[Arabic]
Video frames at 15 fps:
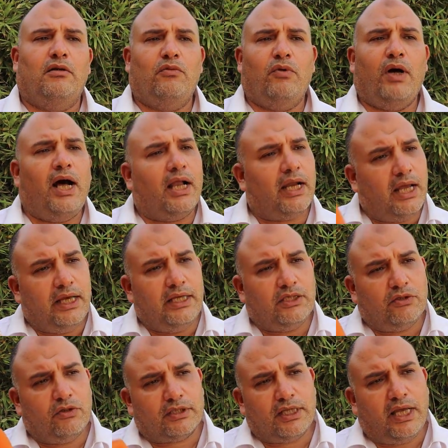
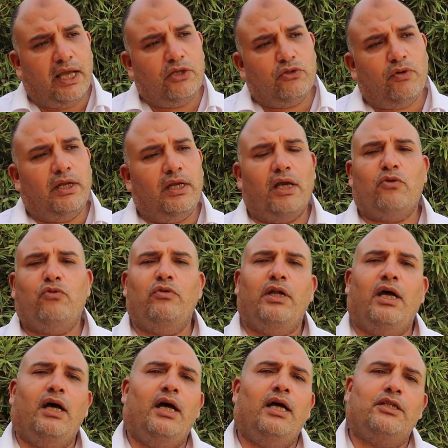وأرأيت ورسعيت أن
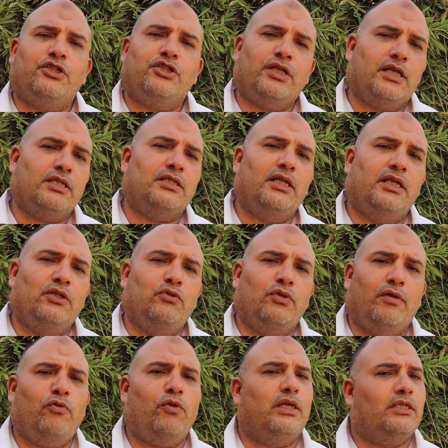أكون هذا الشخص الذي
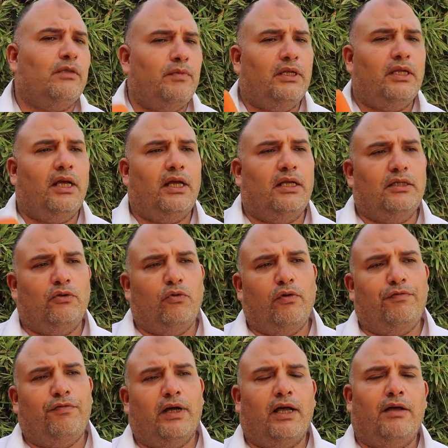يدافع وأتمنى أن
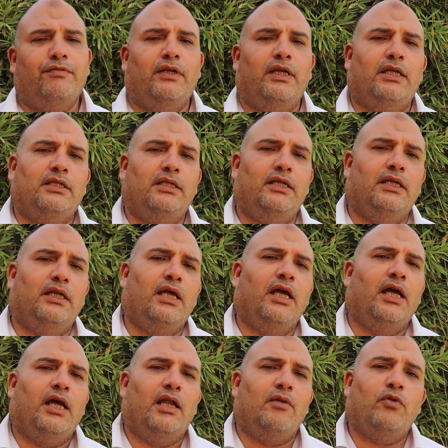أوفق في هذه
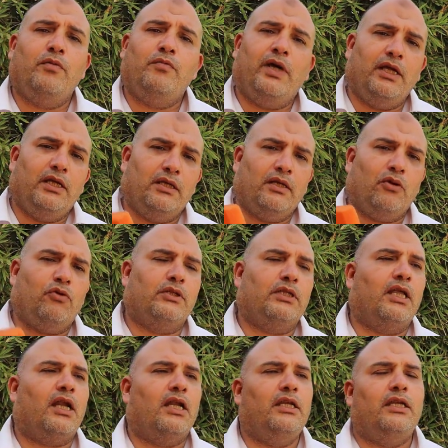المهمة إن
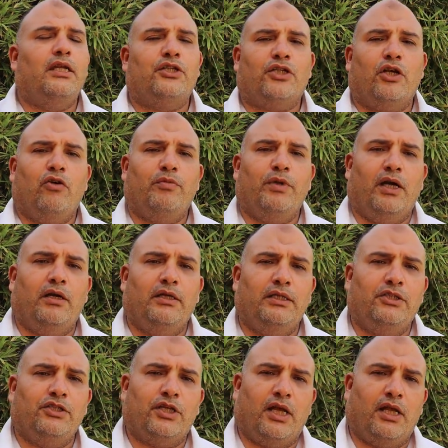قدر لي النجاح بها
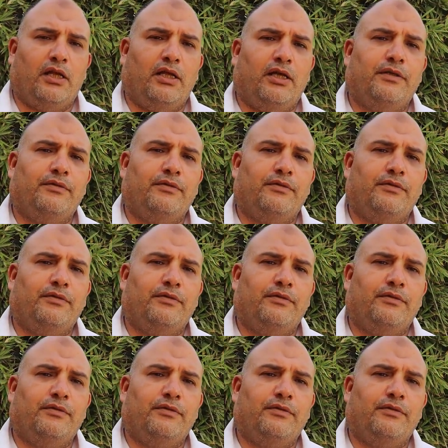إن شاء الله